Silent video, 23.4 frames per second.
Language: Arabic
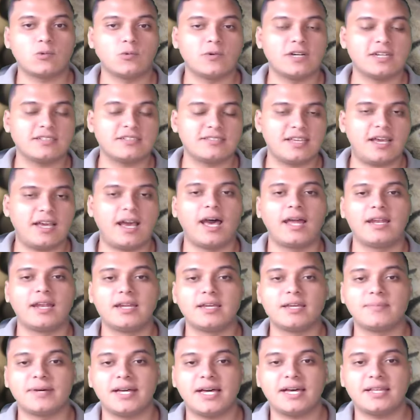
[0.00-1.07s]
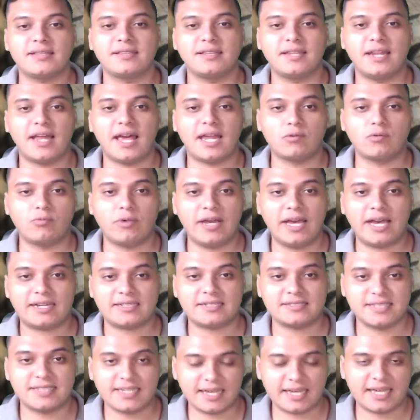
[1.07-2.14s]
واضحا لبعض
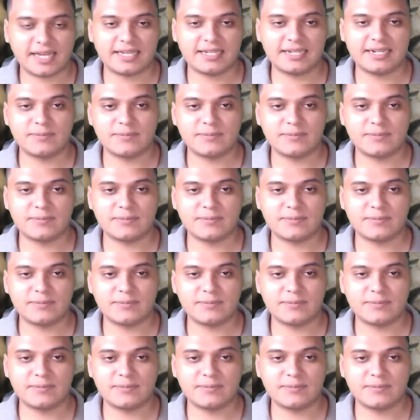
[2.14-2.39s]
الأنواع داخل